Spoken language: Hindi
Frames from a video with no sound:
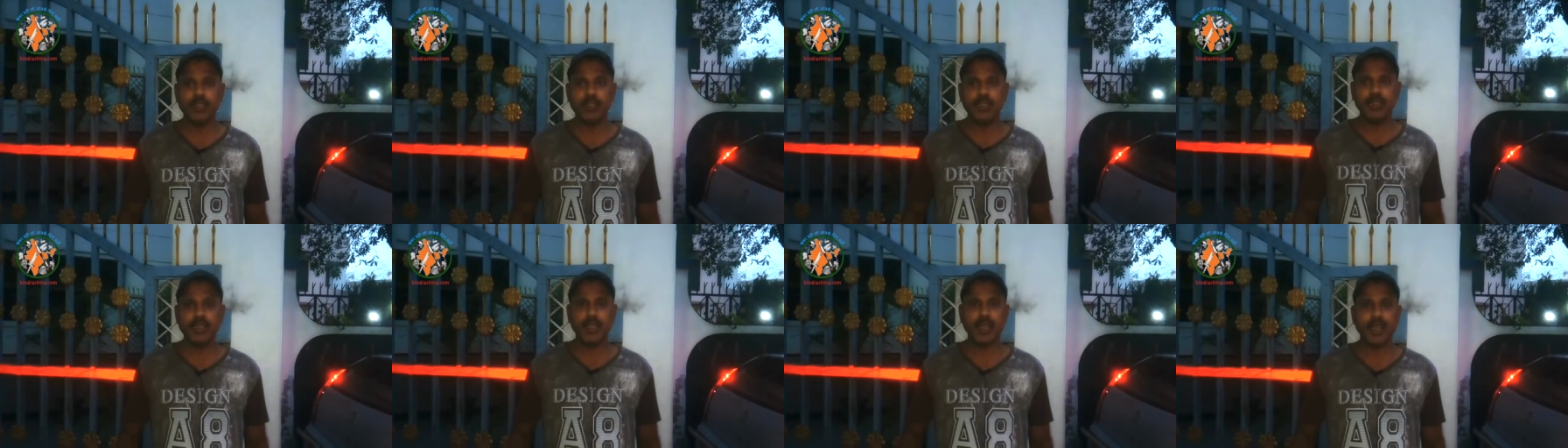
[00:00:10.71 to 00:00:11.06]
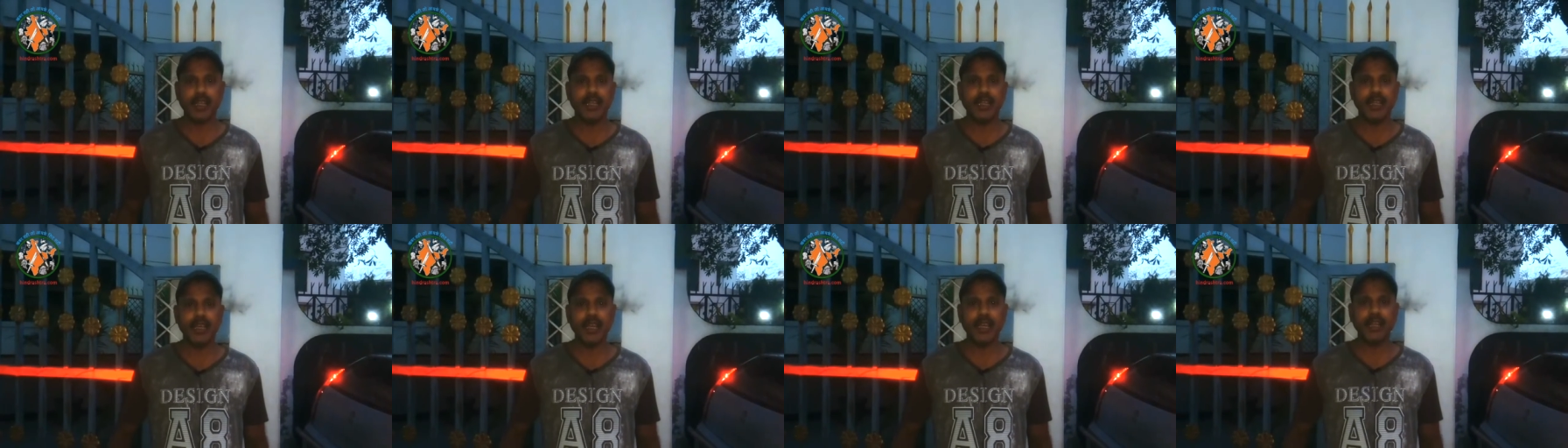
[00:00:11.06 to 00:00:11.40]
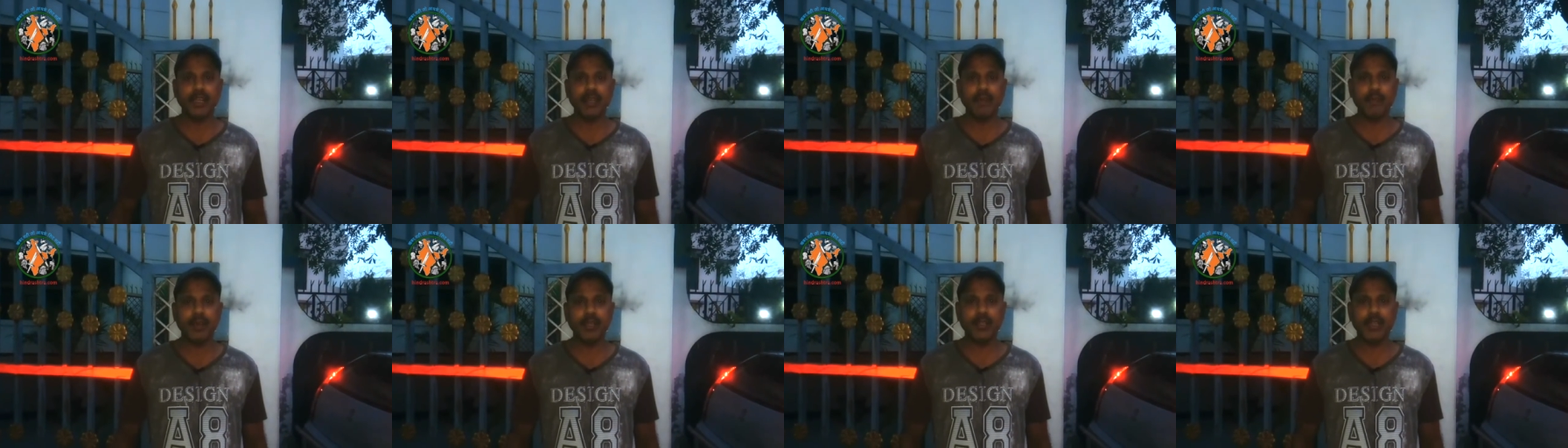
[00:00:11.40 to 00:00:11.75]
सरकार
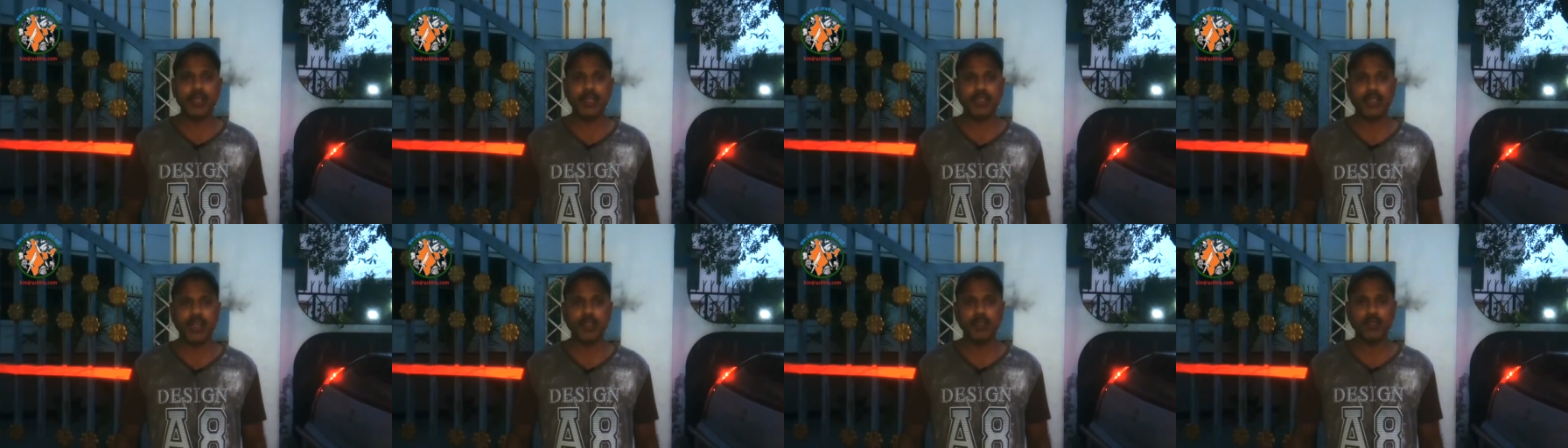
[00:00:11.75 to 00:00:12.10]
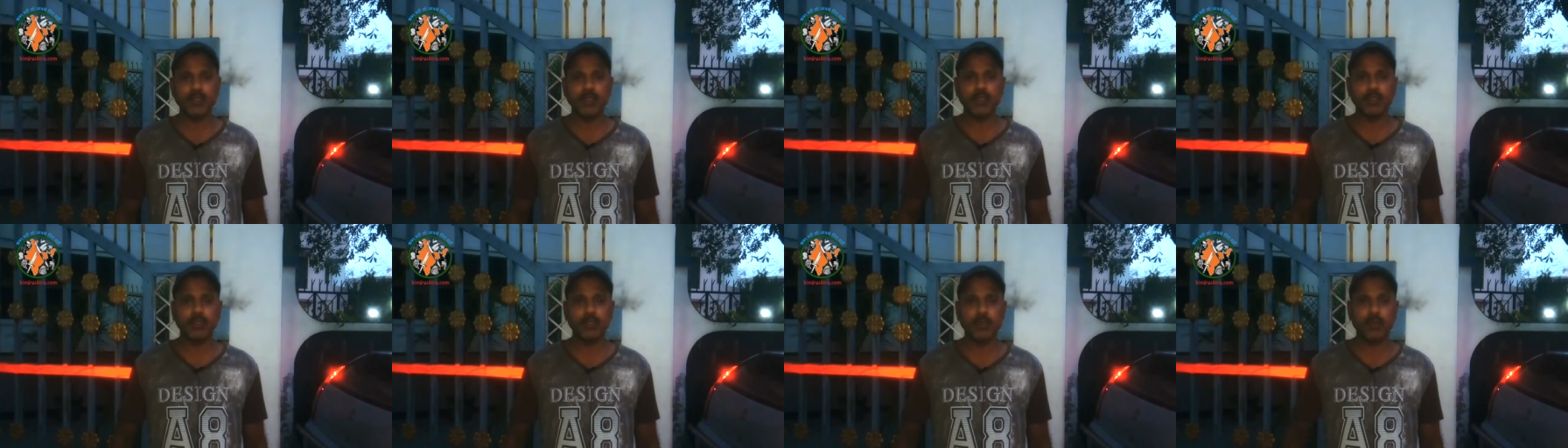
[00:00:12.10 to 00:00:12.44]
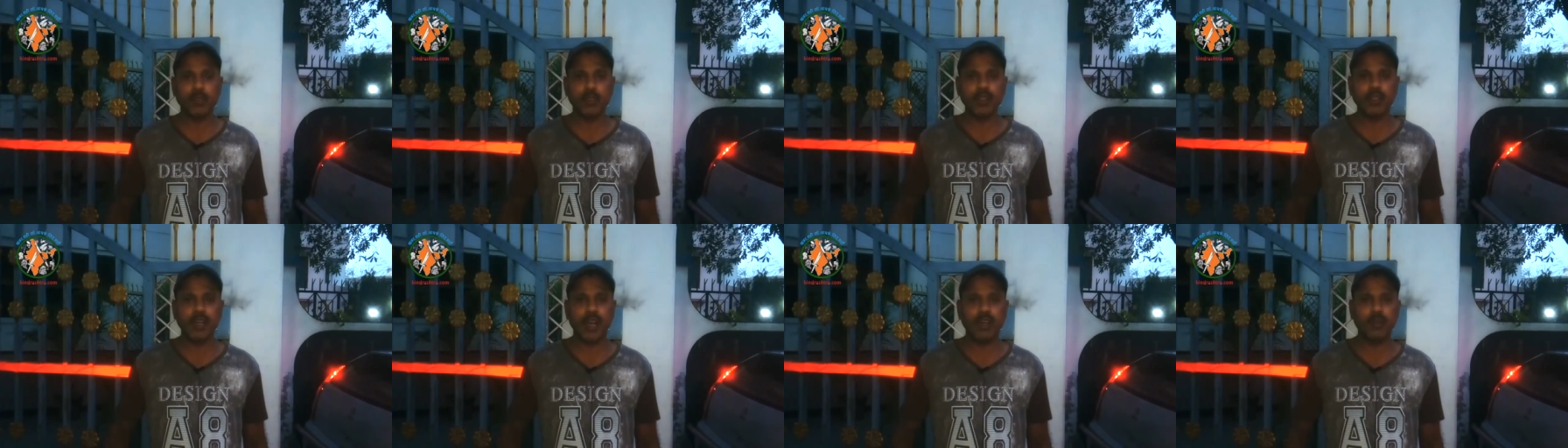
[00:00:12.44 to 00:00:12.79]
के ख़जाने से काफ़ी
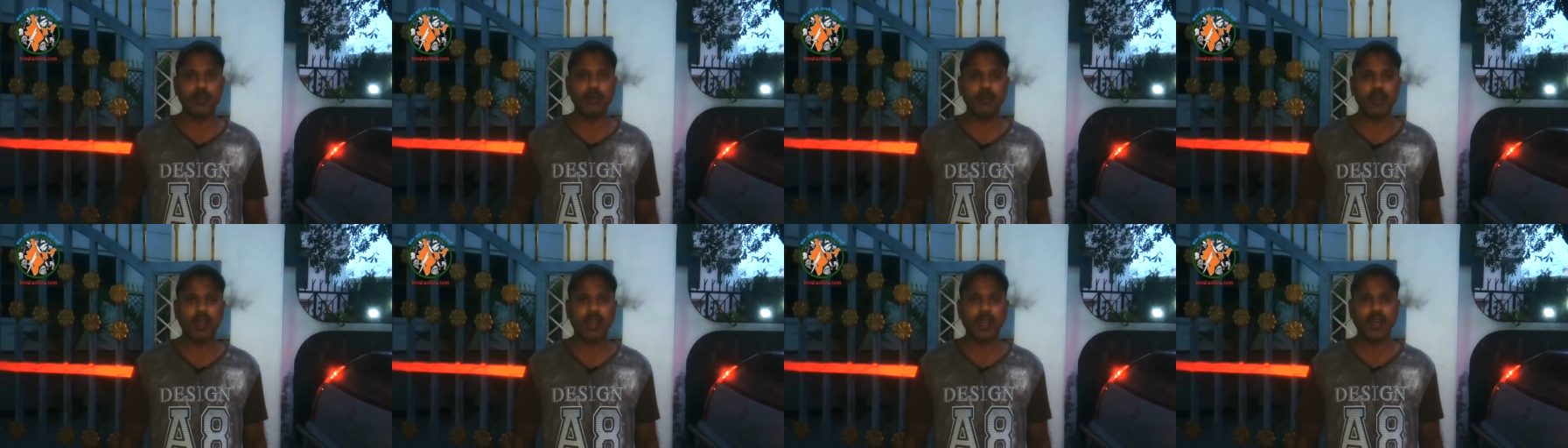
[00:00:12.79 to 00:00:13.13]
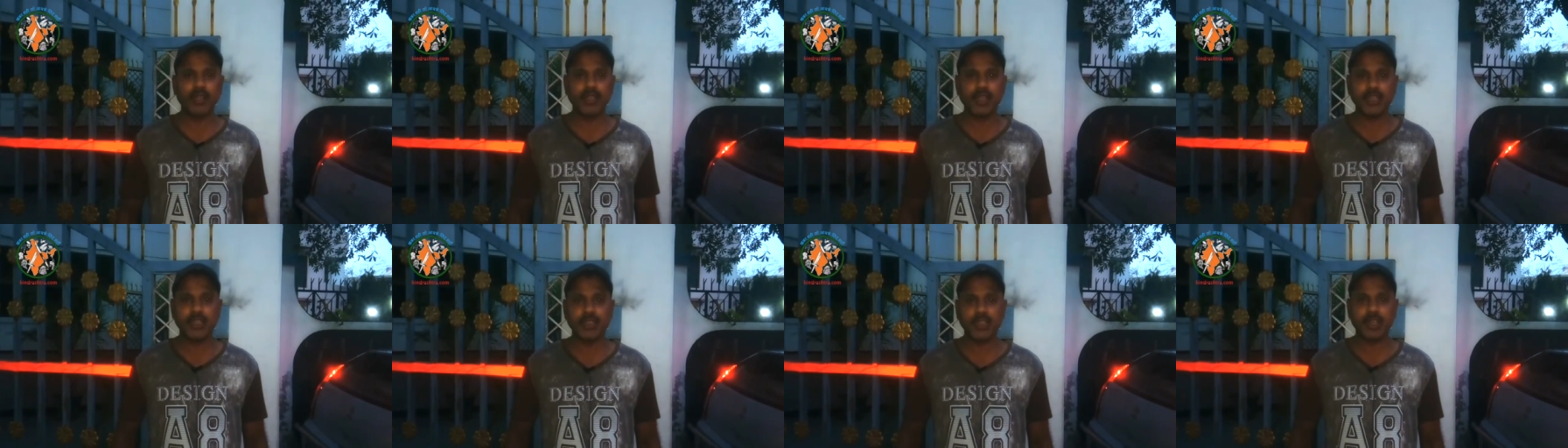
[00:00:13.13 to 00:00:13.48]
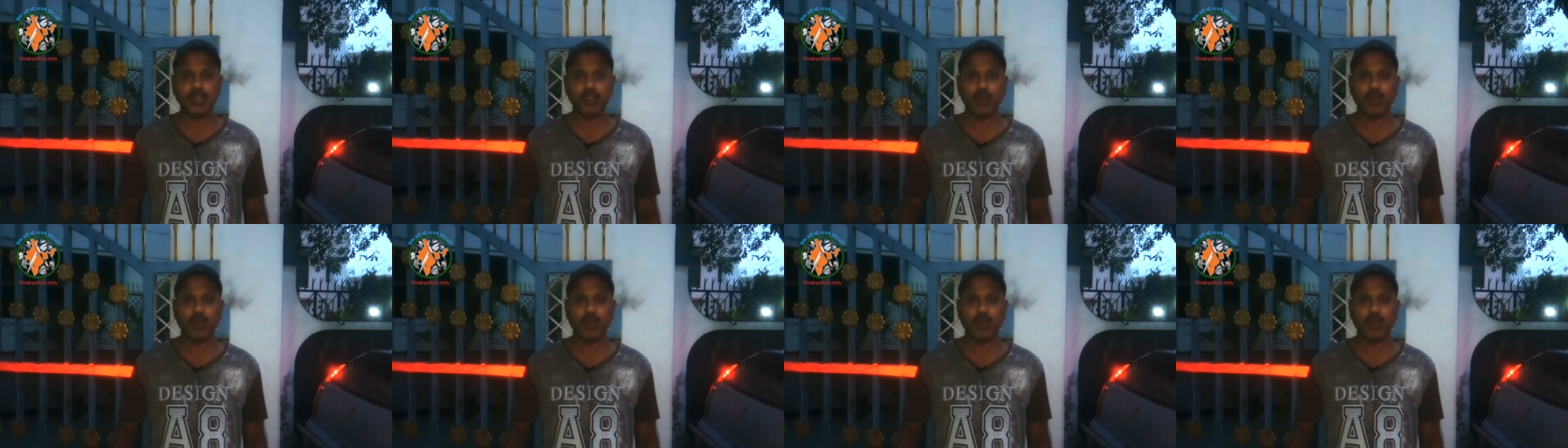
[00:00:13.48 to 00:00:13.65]
पैसा उन लोगों के पास है